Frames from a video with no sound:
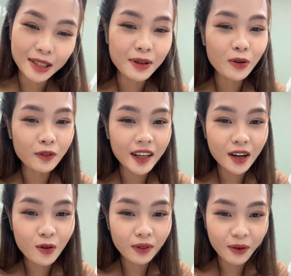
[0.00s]
Cảm ơn quý vị
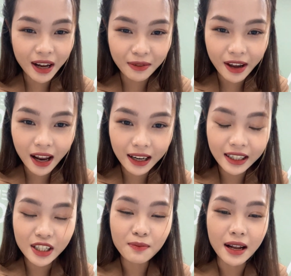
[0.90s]
đã cùng đồng hành với Hà
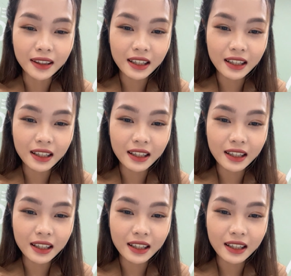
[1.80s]
Linh trong bản